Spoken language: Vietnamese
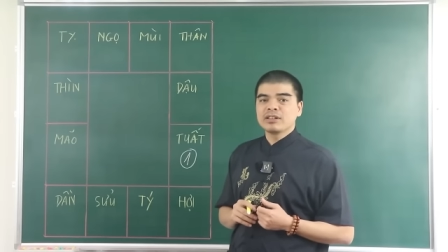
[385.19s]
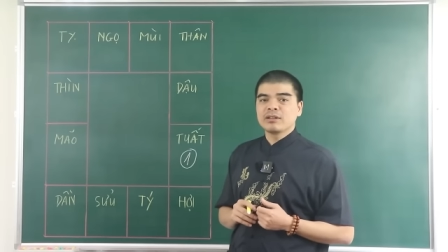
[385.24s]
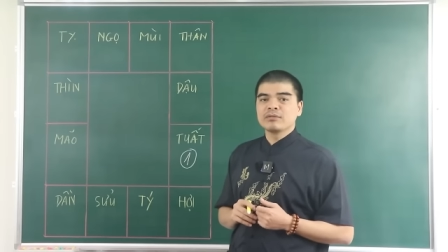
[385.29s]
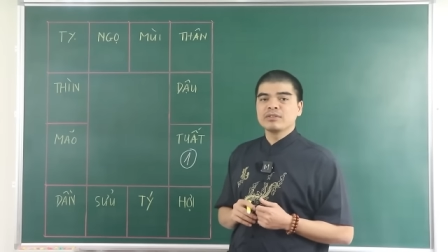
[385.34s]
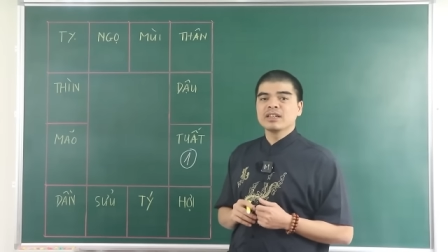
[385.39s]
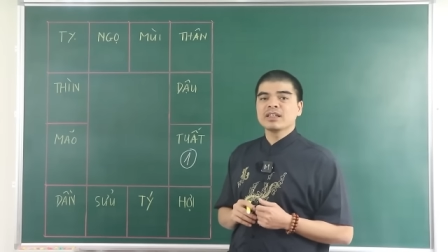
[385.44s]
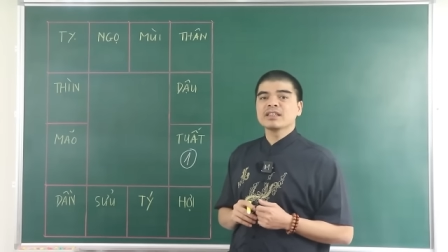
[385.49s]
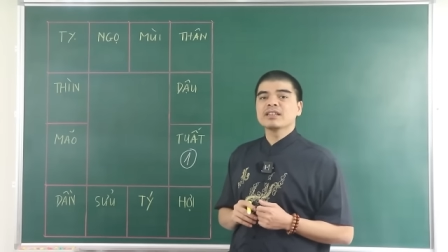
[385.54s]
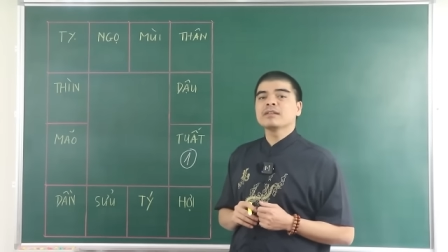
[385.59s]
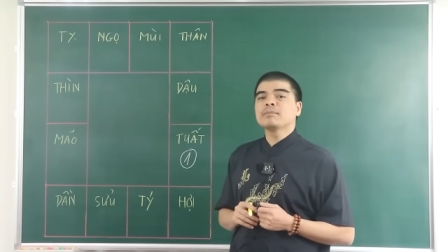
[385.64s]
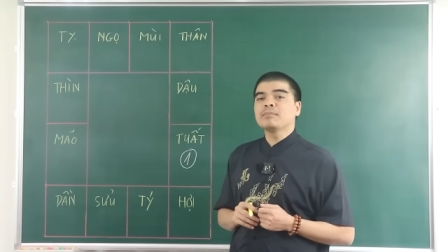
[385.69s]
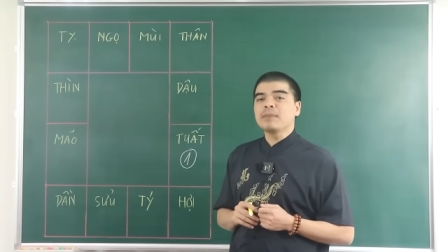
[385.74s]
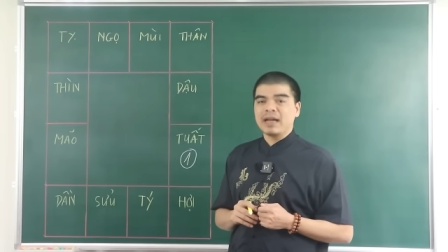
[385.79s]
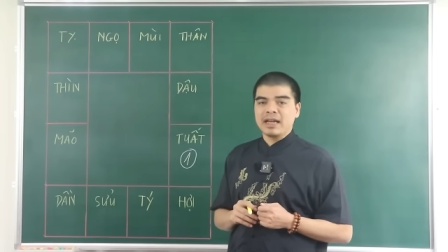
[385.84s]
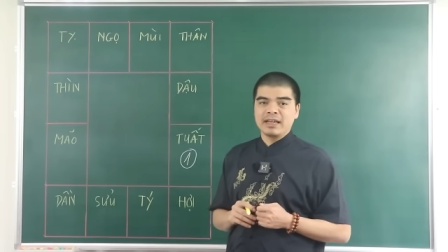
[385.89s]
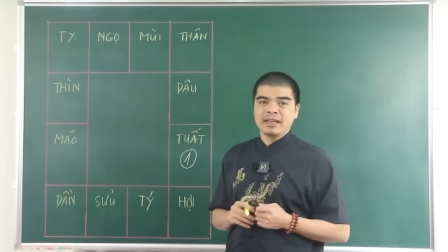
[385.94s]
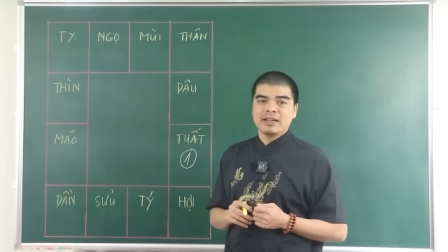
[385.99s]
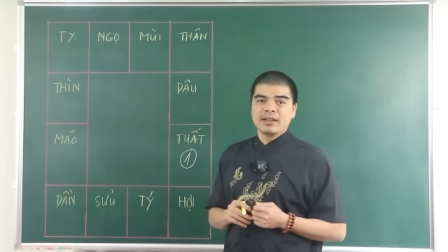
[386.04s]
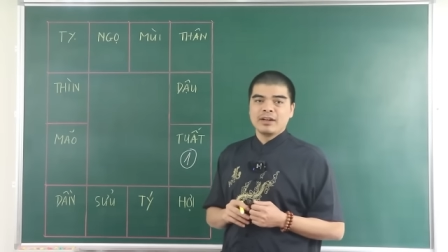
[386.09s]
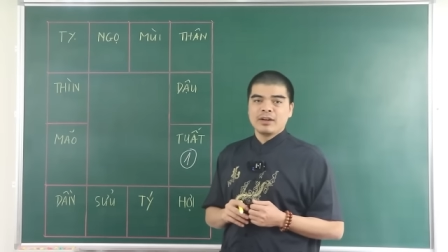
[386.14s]
trong những cái thất
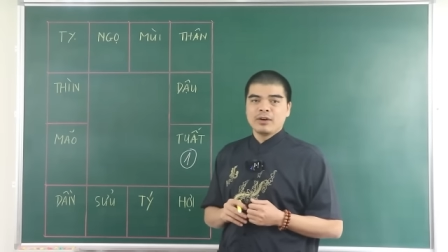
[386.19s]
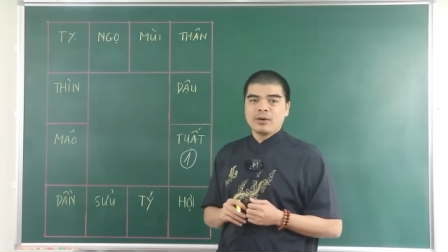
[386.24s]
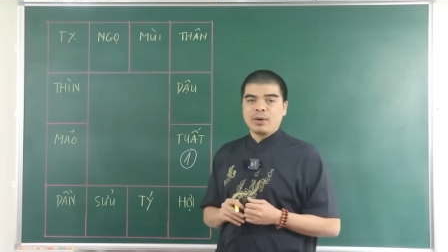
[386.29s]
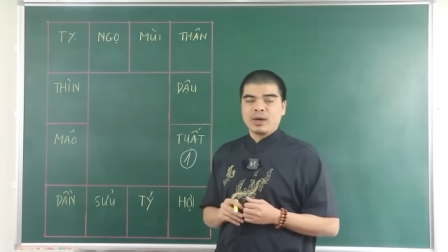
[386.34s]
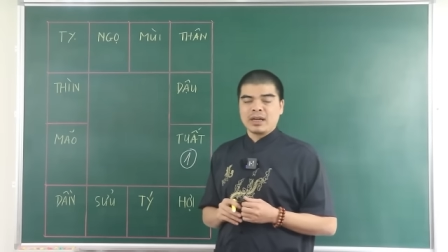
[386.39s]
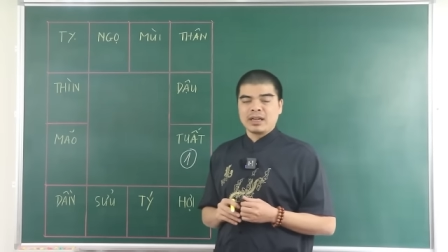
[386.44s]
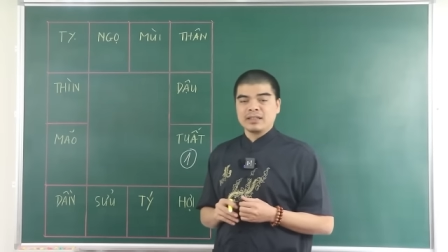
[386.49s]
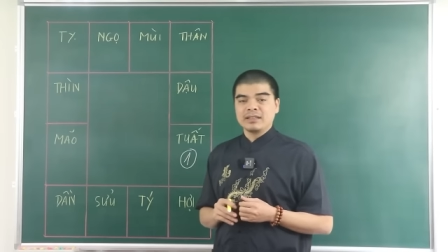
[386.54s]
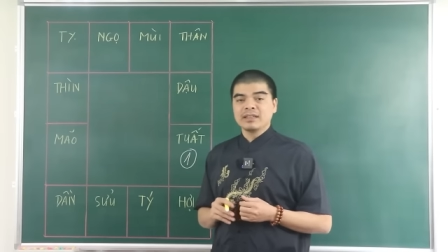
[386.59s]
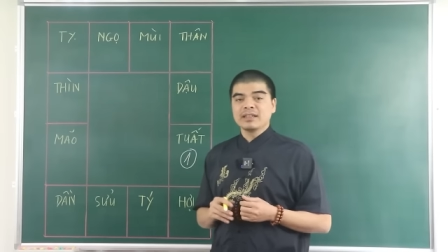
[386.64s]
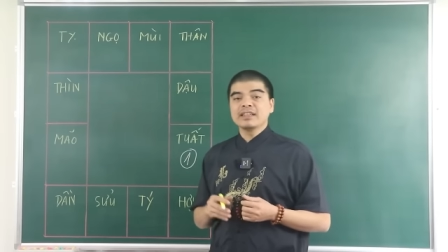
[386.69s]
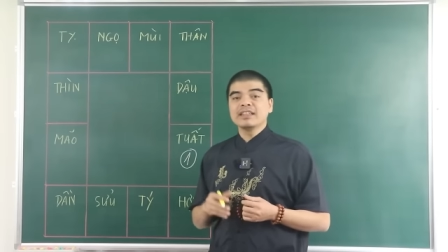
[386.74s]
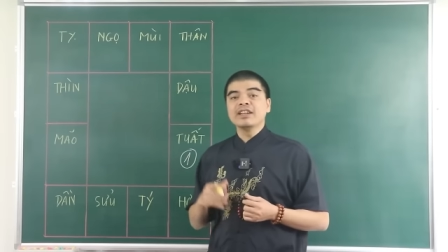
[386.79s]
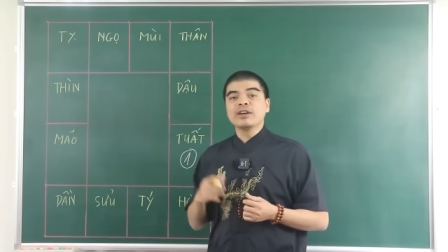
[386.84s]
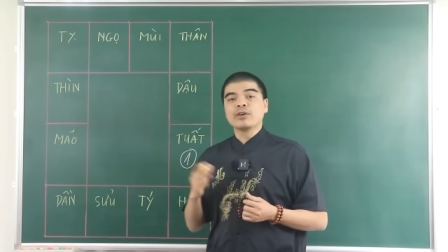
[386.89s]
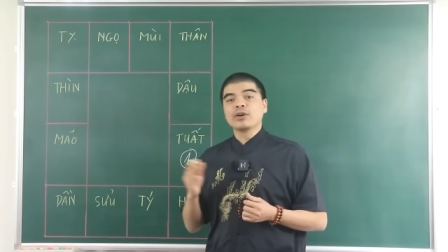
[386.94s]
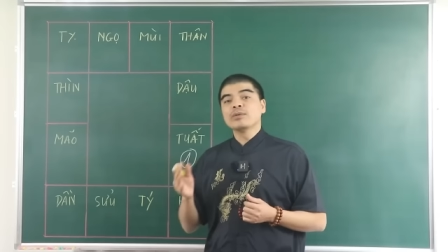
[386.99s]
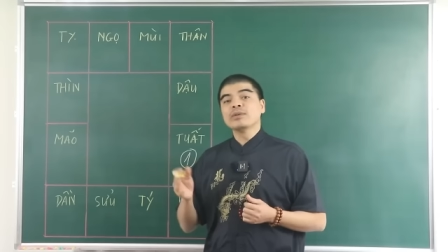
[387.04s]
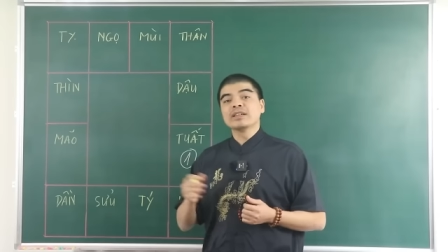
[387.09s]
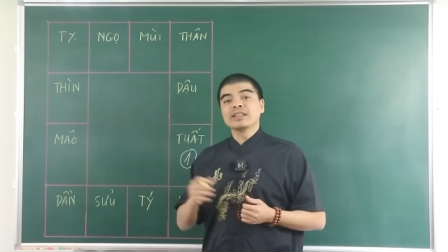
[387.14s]
bại hoặc là những cái
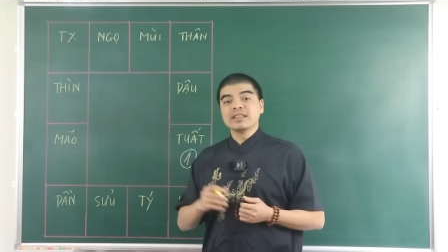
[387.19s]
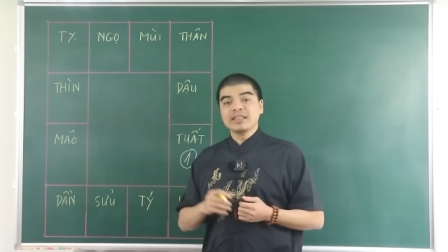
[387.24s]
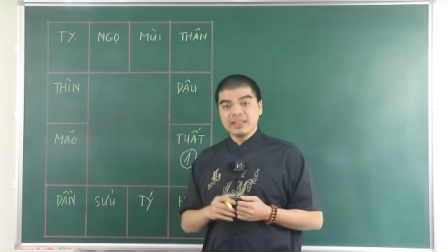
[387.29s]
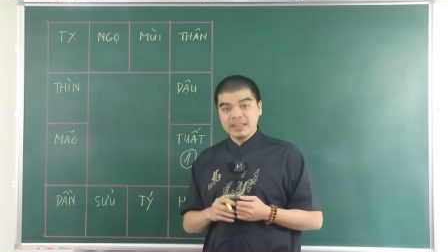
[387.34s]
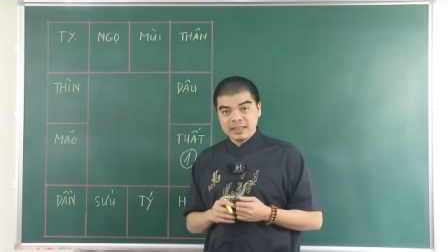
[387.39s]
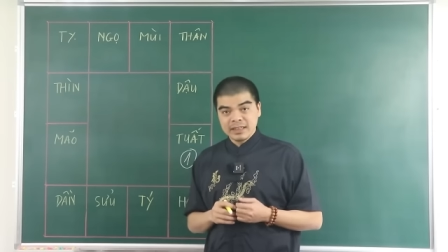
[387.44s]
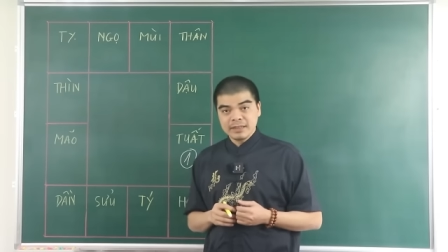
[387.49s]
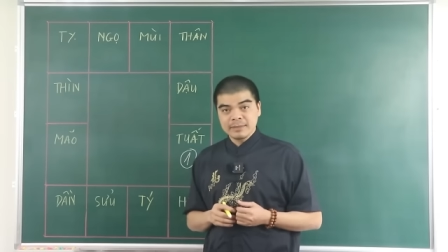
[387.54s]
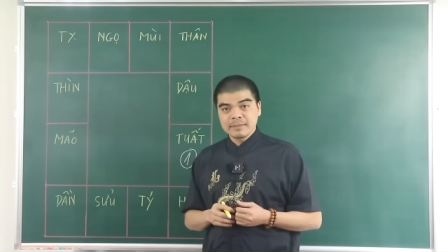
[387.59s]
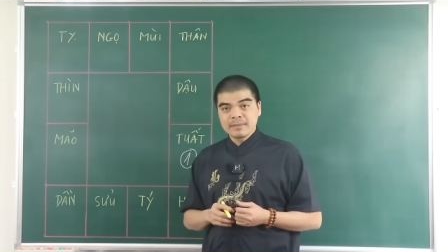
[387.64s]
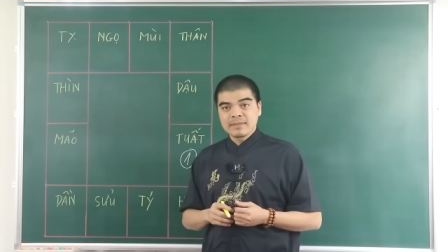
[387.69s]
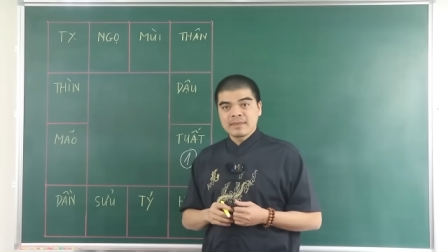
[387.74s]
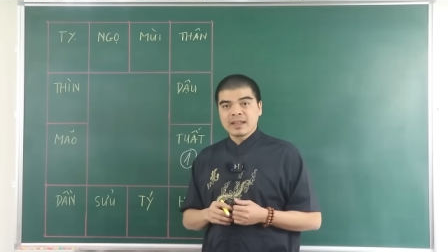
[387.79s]
điều không được như ý.